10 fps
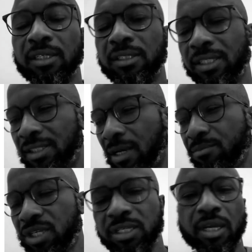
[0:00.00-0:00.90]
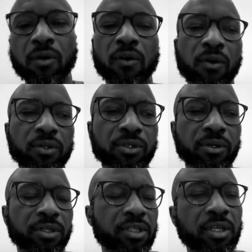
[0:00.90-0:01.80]
des amis, des rencontres
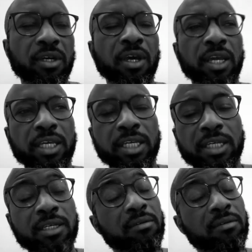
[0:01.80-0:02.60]
et